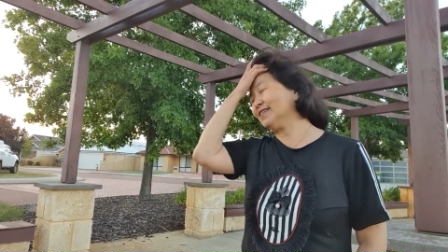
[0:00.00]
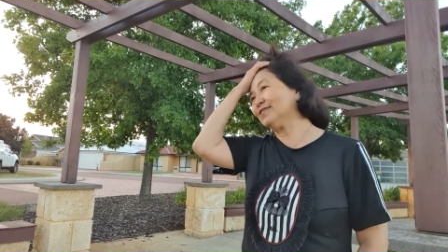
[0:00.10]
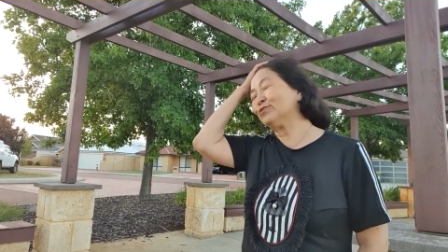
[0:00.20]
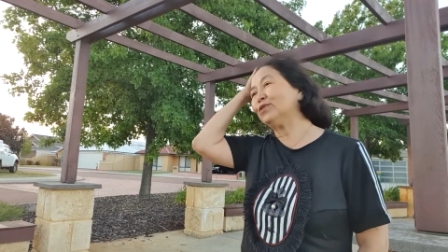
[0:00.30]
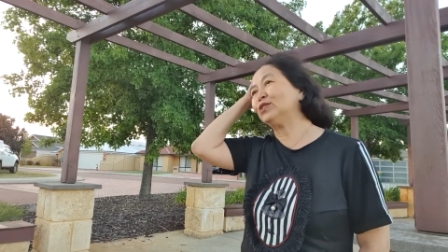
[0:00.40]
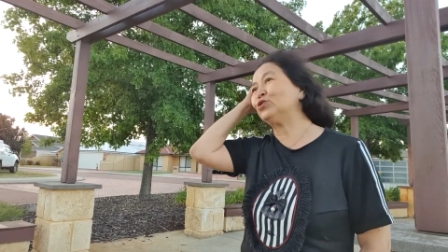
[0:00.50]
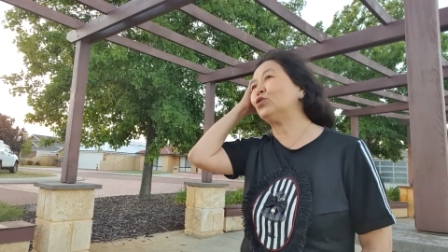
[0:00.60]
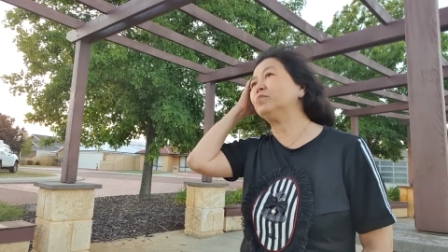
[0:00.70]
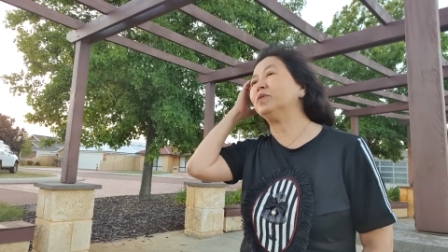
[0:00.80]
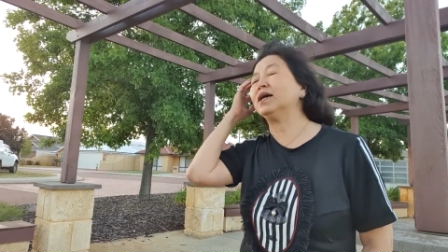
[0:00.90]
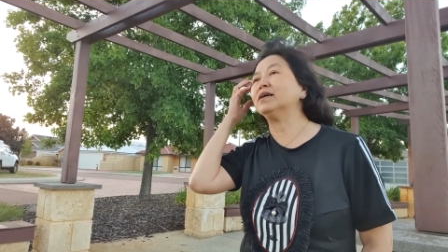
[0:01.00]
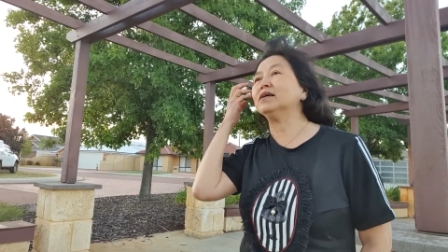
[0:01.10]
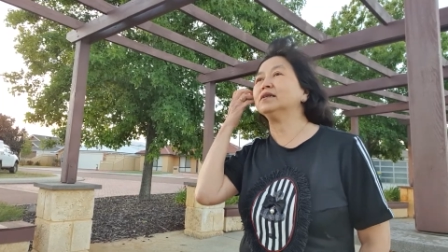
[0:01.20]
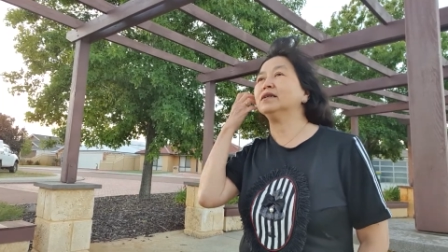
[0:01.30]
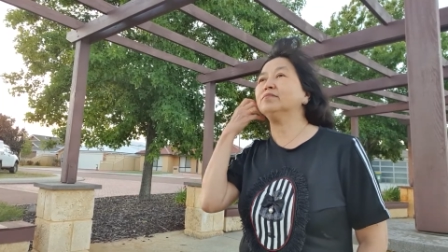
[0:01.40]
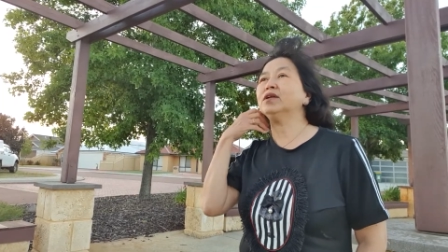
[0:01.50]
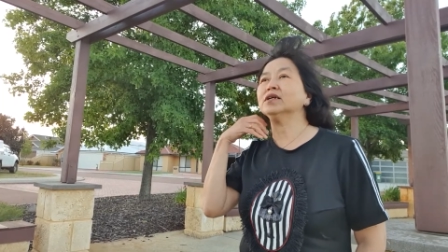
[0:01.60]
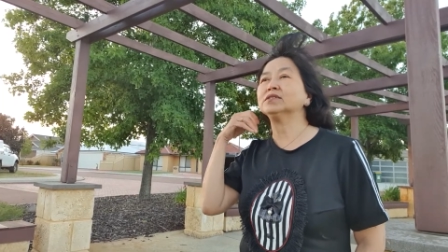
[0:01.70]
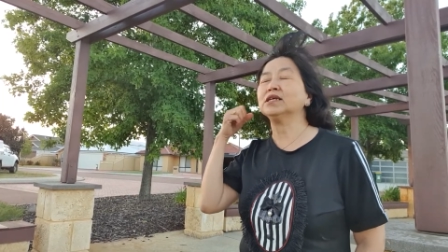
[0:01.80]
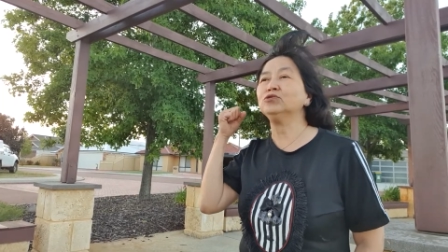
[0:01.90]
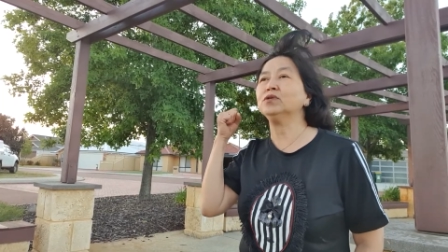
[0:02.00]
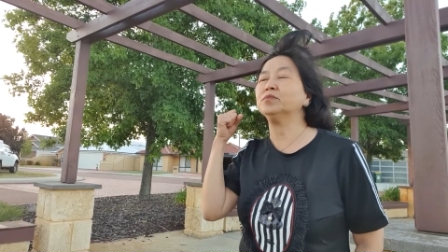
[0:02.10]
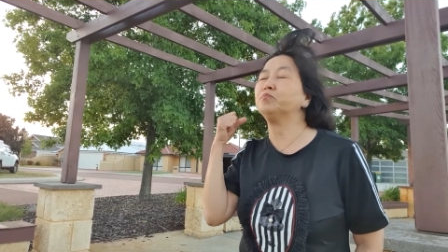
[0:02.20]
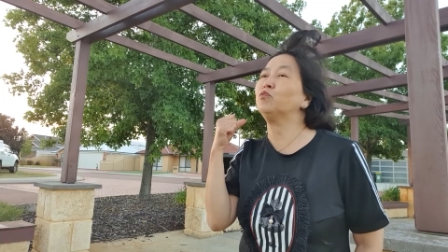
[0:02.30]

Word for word: sudah coba dia bilang saya sudah